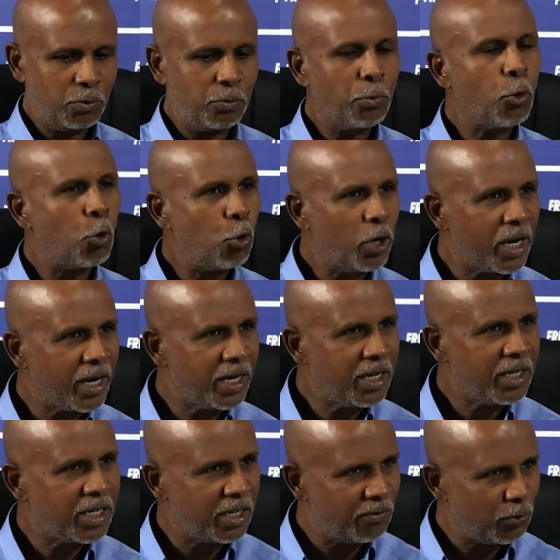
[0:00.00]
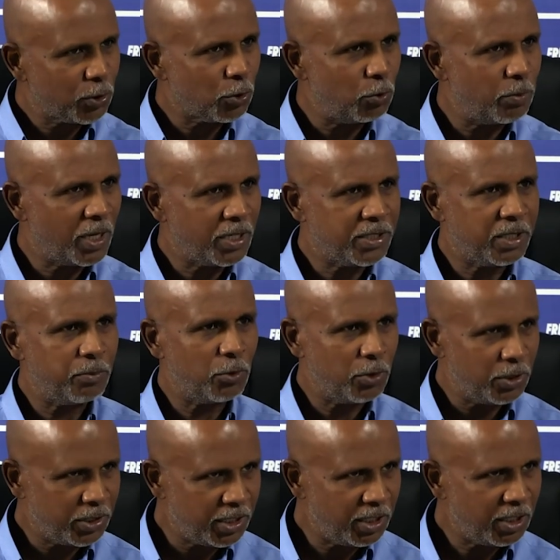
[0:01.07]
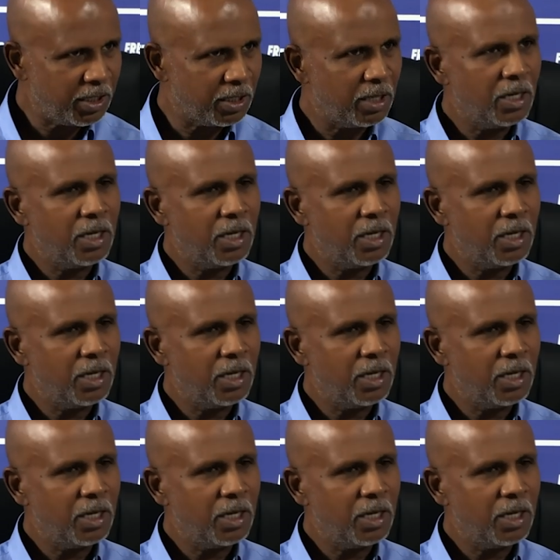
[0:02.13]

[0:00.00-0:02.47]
progrès qui est votre parti politique,